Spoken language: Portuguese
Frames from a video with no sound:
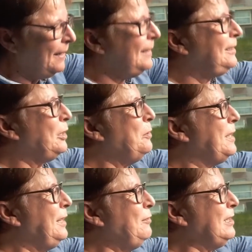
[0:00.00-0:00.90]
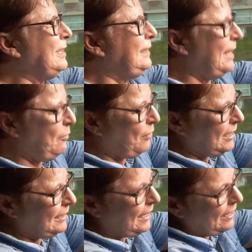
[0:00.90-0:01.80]
Então, o que, que você tem que
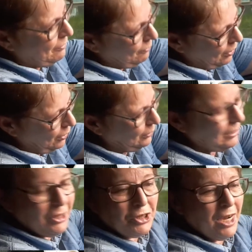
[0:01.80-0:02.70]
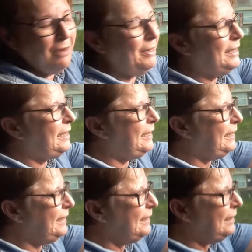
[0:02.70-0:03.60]
fazer? Volta a chave aqui.
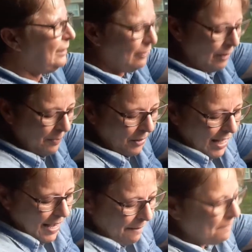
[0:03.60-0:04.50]
Vamos lá.